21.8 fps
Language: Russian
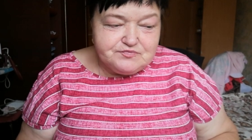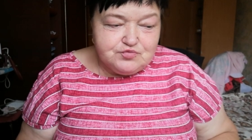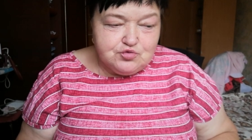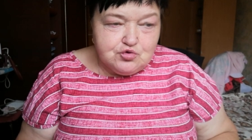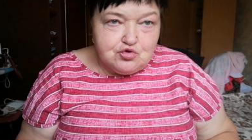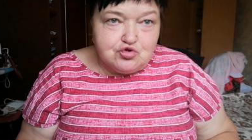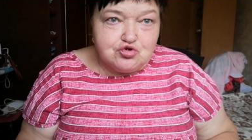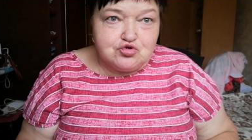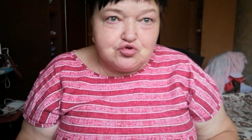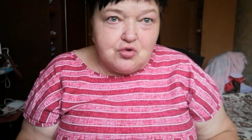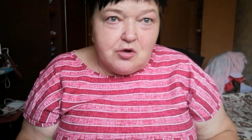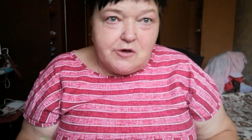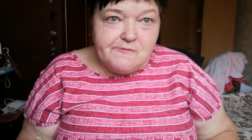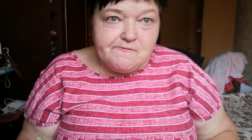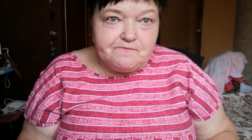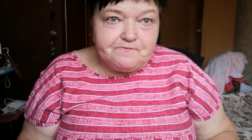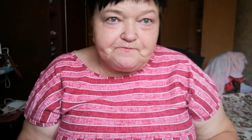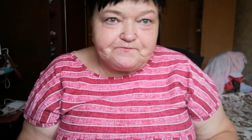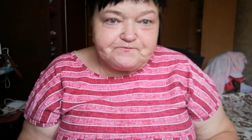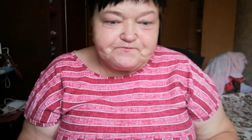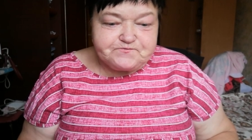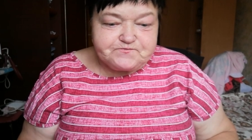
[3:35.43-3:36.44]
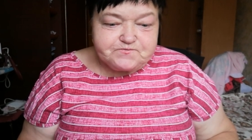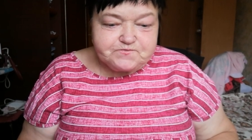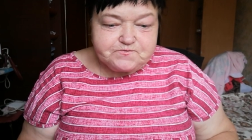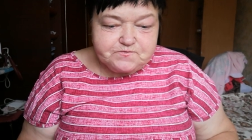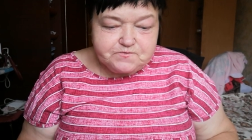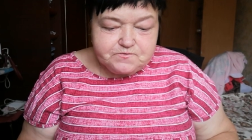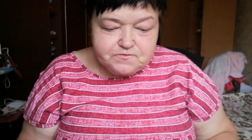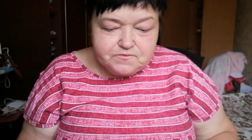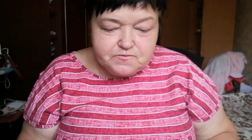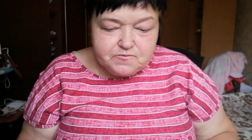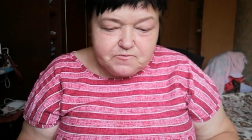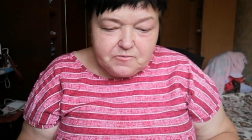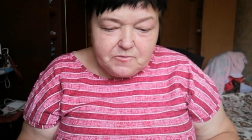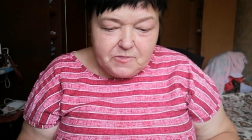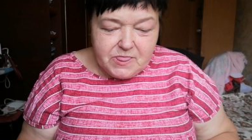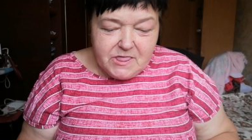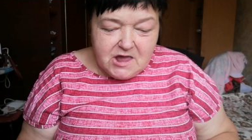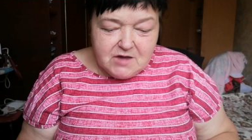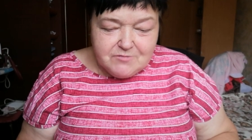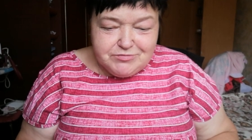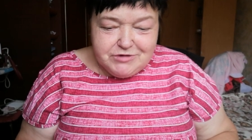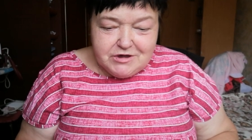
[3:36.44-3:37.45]
Ну что,
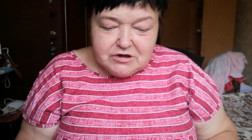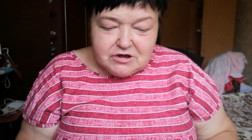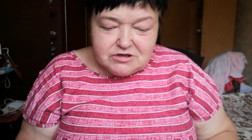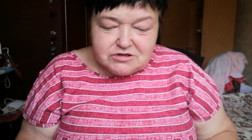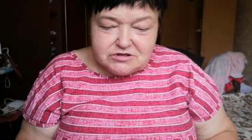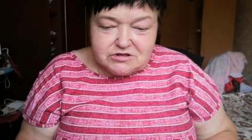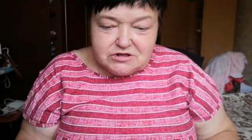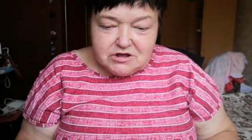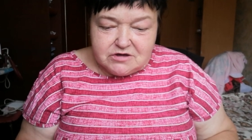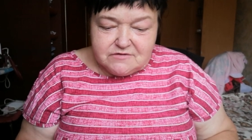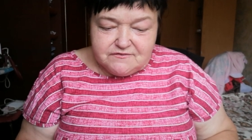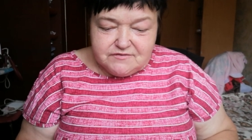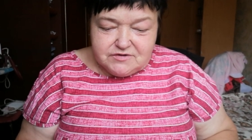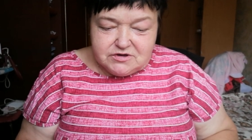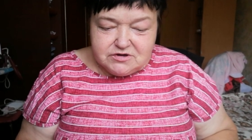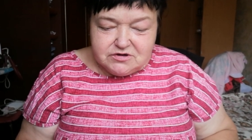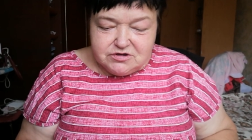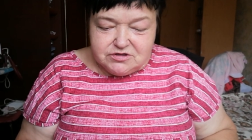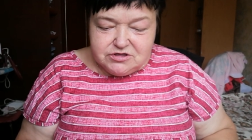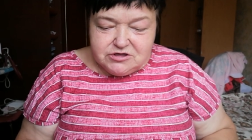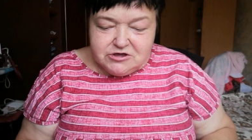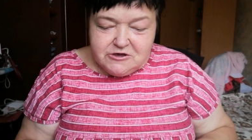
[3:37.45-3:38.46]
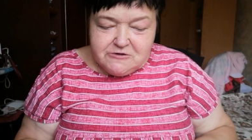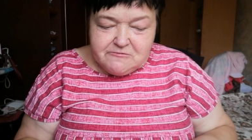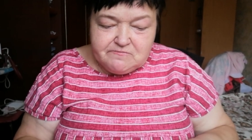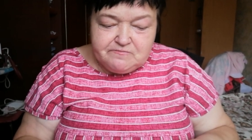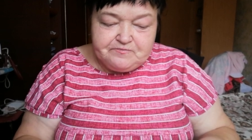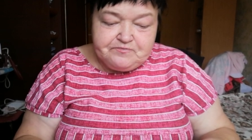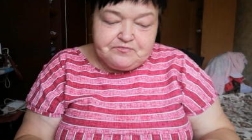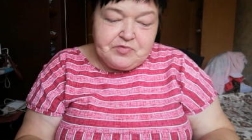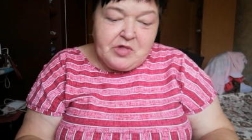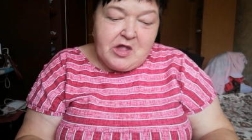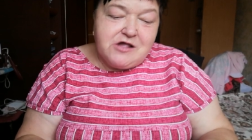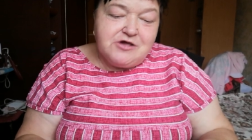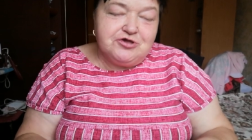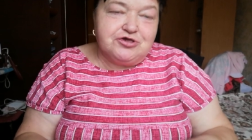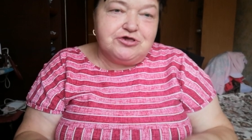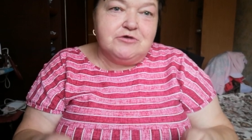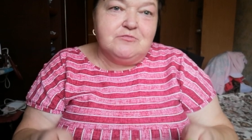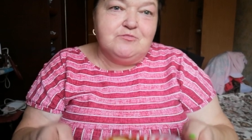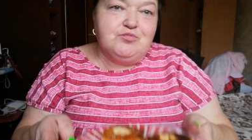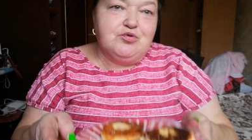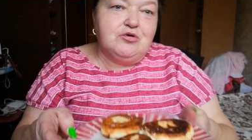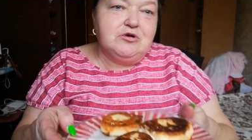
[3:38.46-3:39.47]
мне кажется, так выгоднее. И
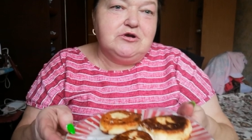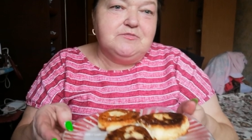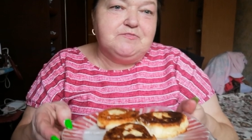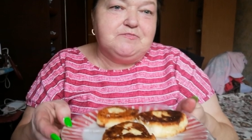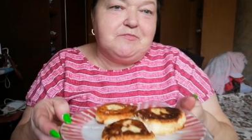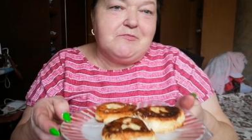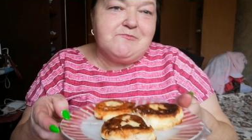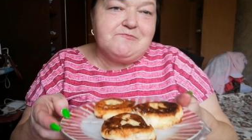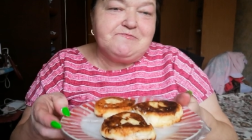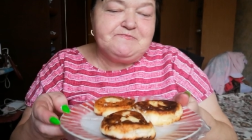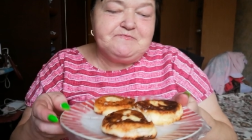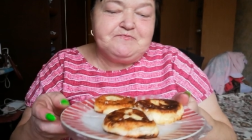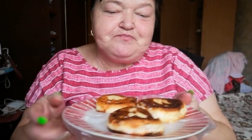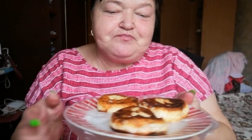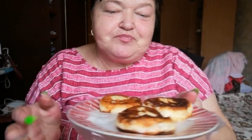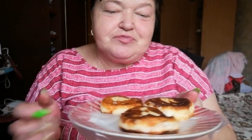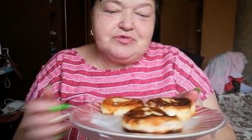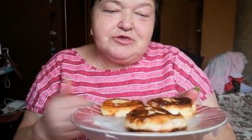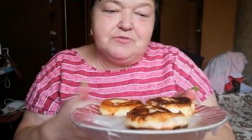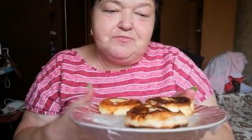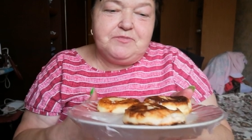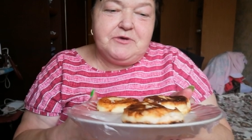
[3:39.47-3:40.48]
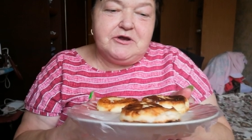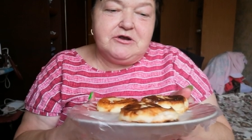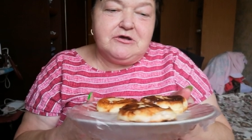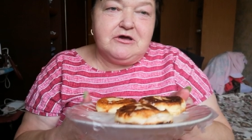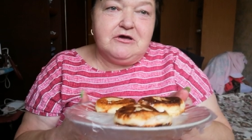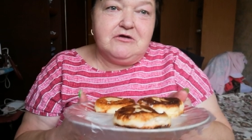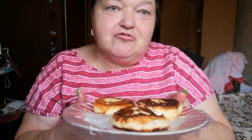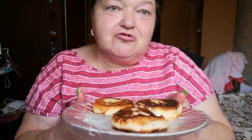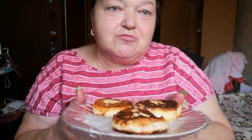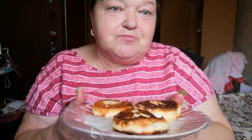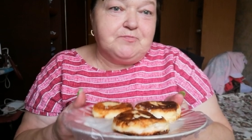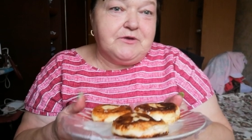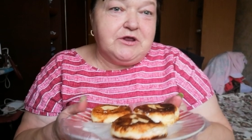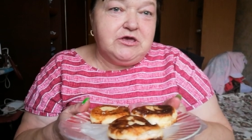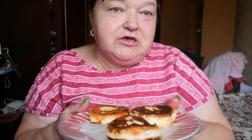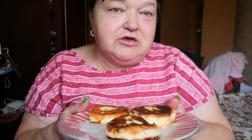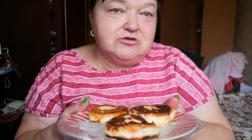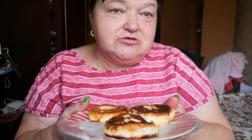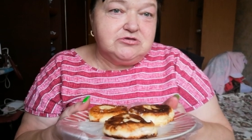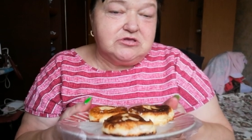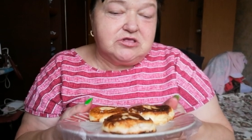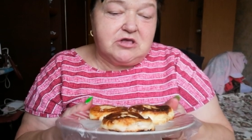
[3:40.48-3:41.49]
тем более теперь вот
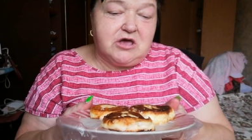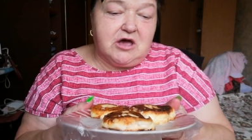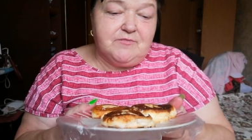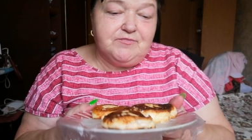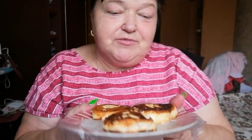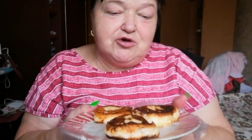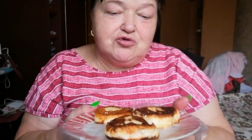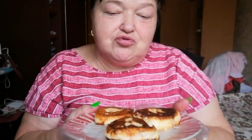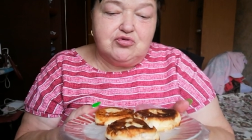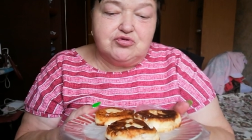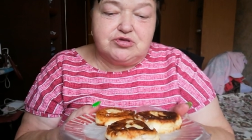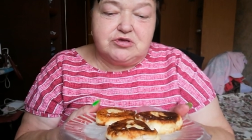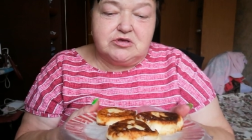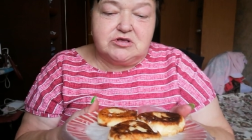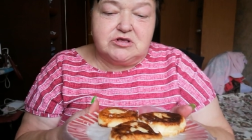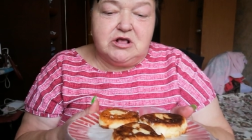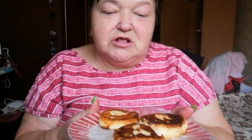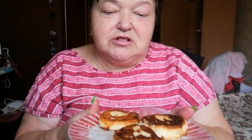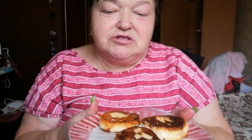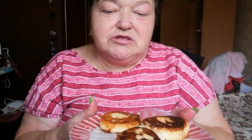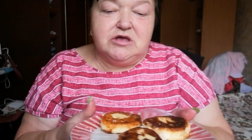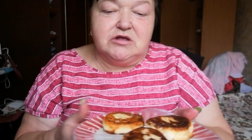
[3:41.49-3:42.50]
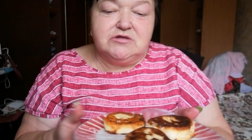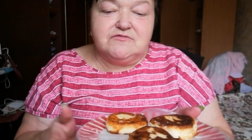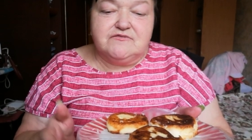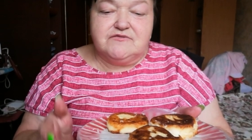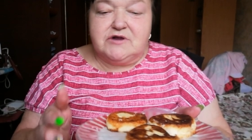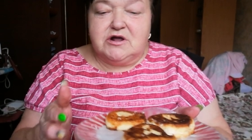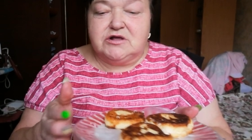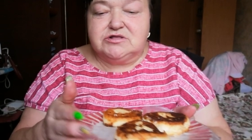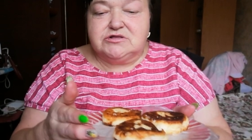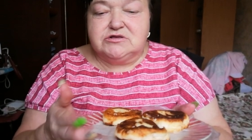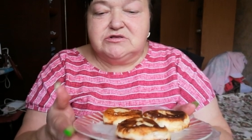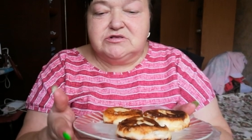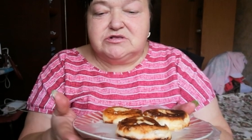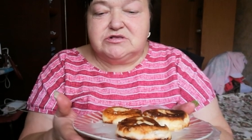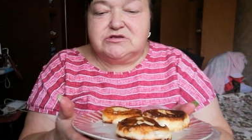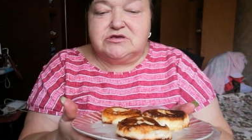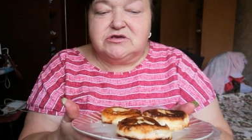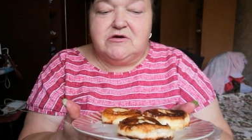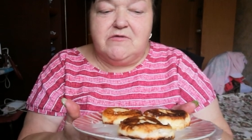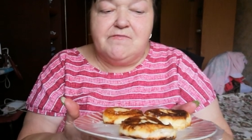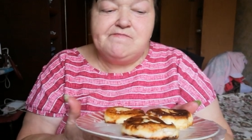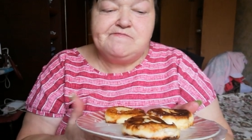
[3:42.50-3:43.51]
приедет ко мне рота солдат в
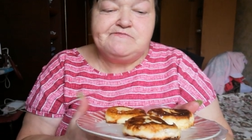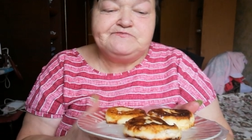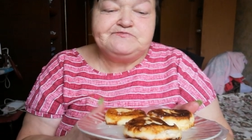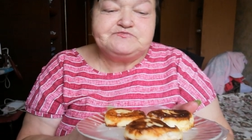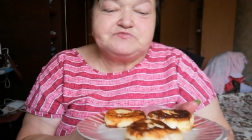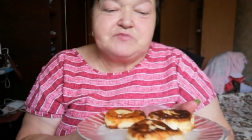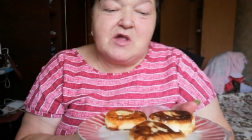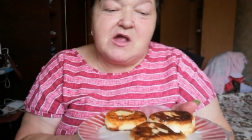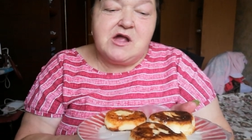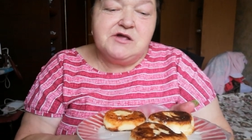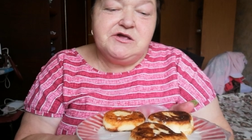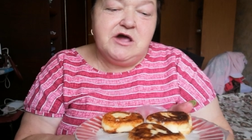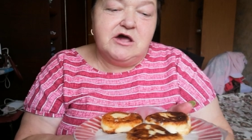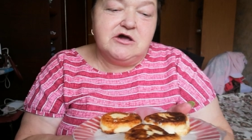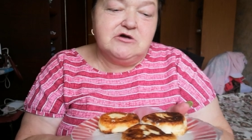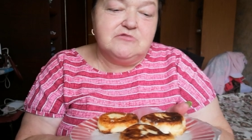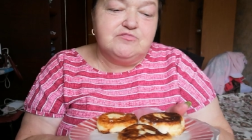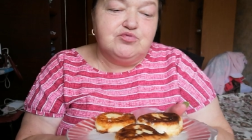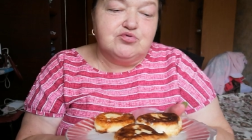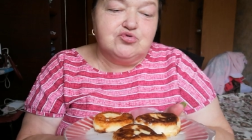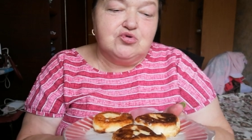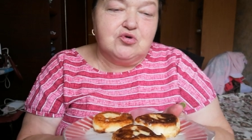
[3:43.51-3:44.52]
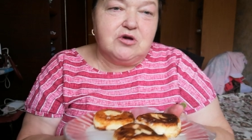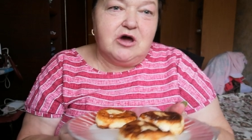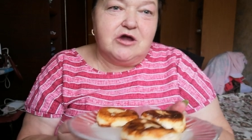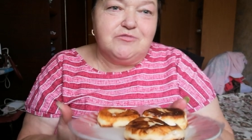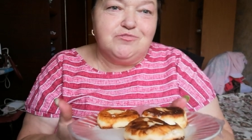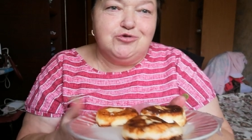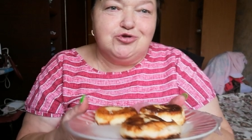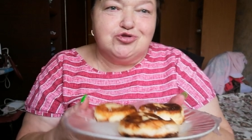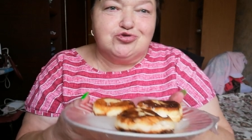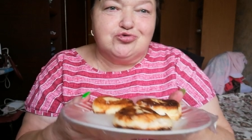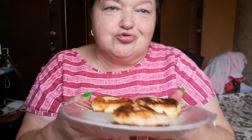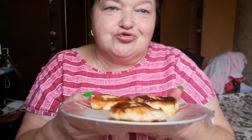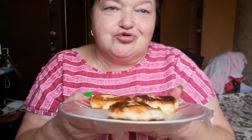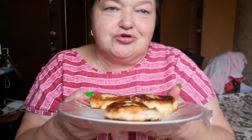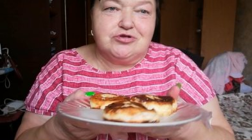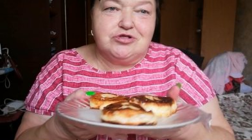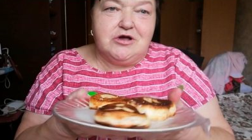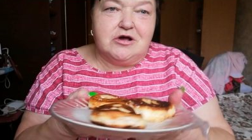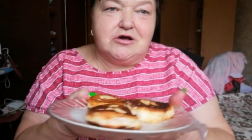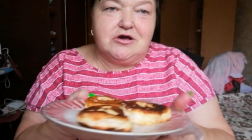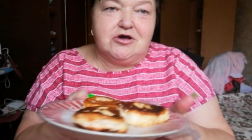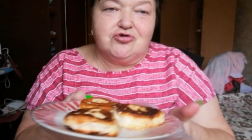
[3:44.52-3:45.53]
Росинске. Я их буду кормить
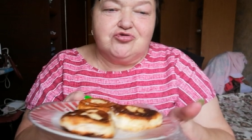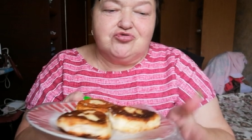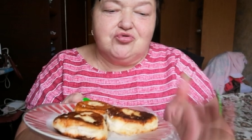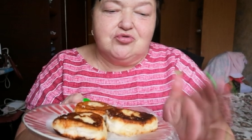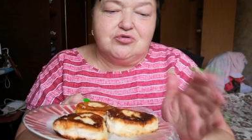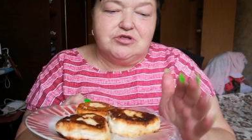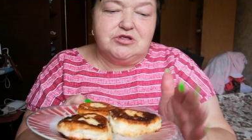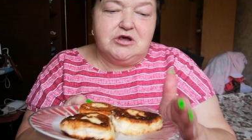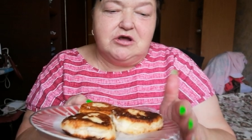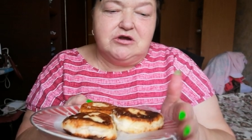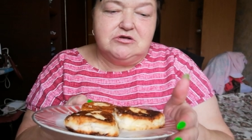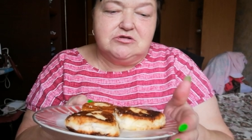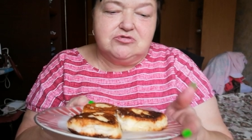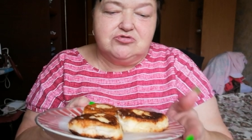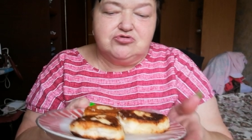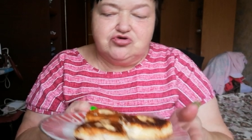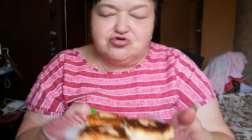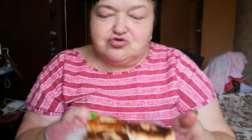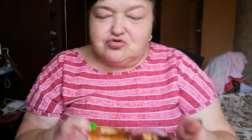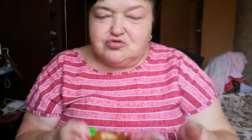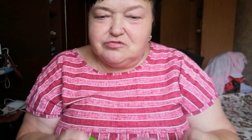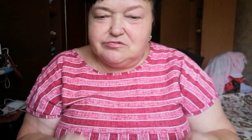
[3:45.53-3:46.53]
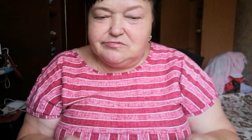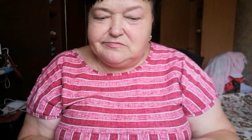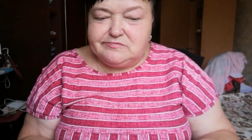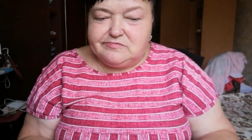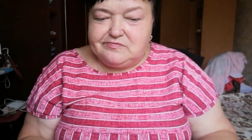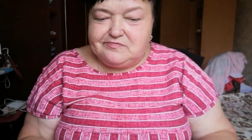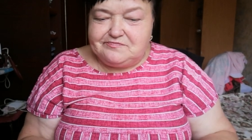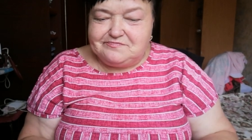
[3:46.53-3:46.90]
тоже на каждую тарелочку.